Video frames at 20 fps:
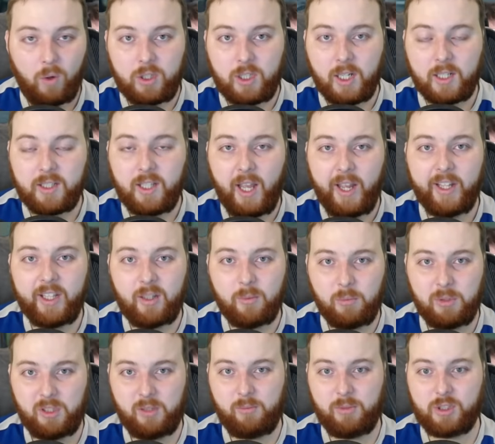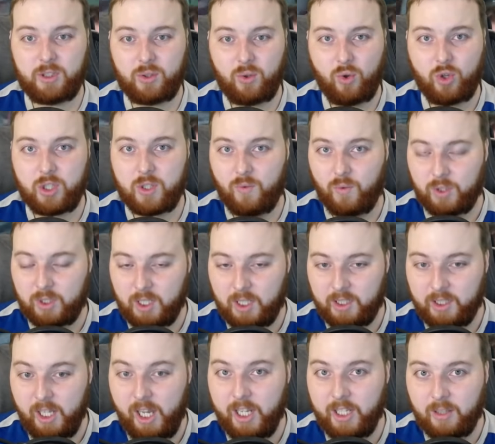тогда это было бы сложно, вот
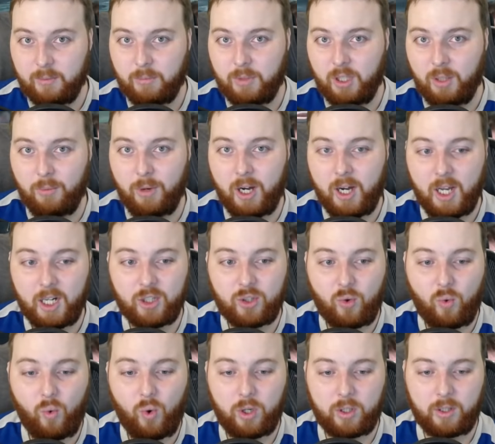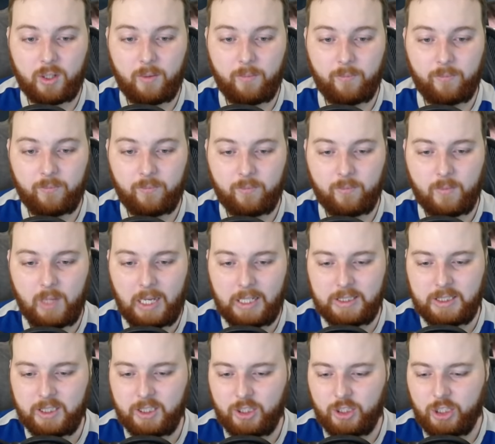тогда это было бы хардкорно. А
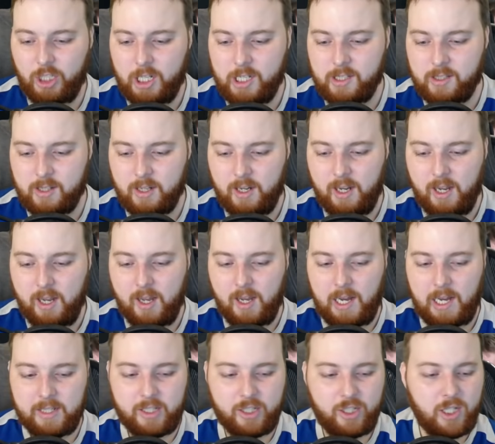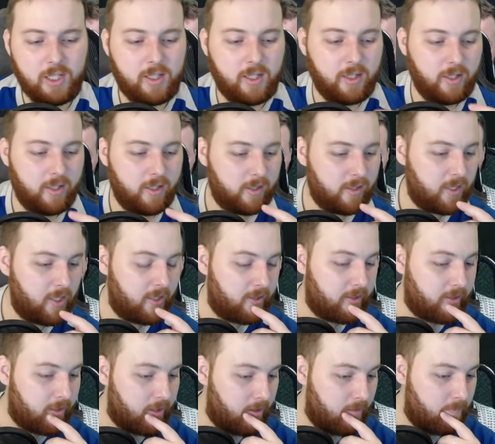сейчас а сейчас
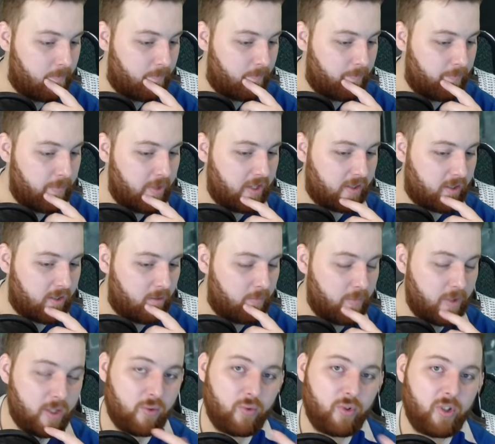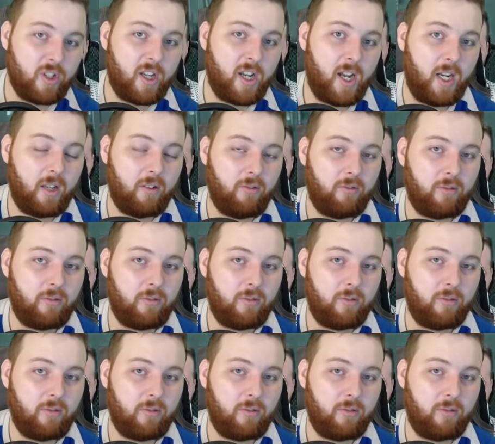канализация – место без уникального